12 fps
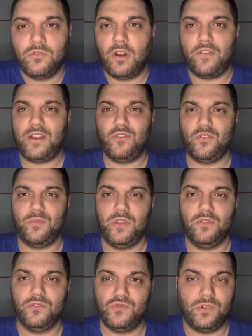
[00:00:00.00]
non avrei
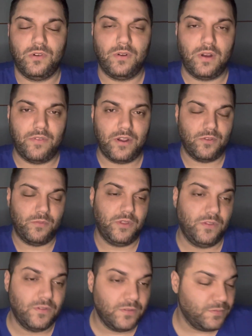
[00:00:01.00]
dormito giuro non avrei
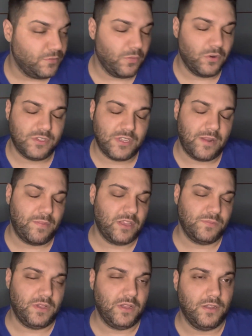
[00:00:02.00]
dormito non me lo sarei mai
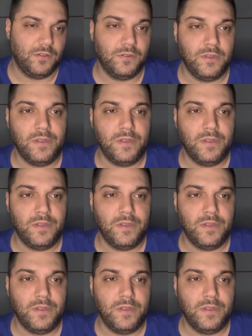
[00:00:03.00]
aspettato